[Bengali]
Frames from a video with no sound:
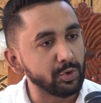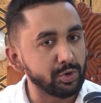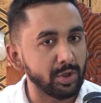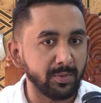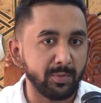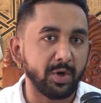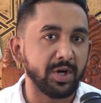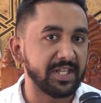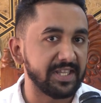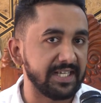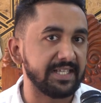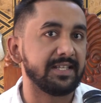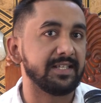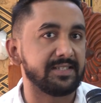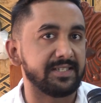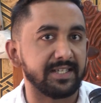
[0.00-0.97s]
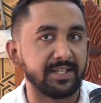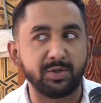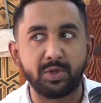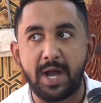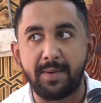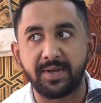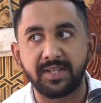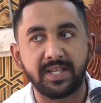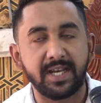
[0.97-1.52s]
উত্তরবঙ্গের দিকে দিচ্ছে কিন্তু
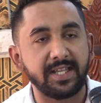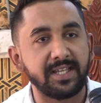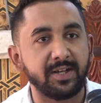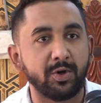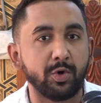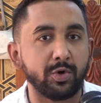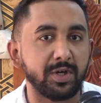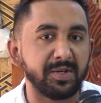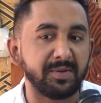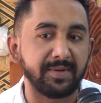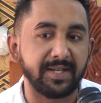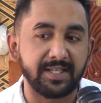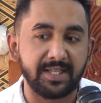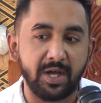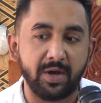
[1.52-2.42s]
আমাদের এদিকে অগ্রিম টিকিট